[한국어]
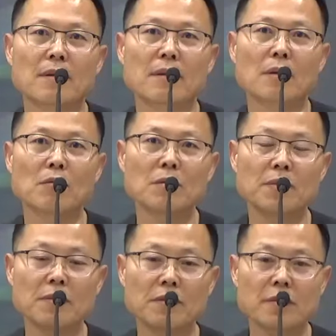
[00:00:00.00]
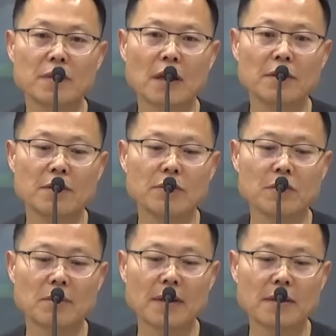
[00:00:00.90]
거울 비유를 하는
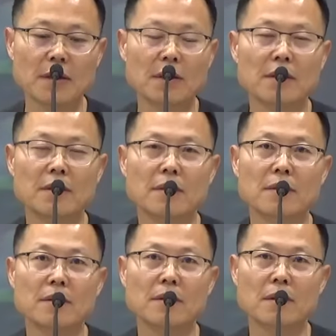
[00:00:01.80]
이유도 마찬가지거든.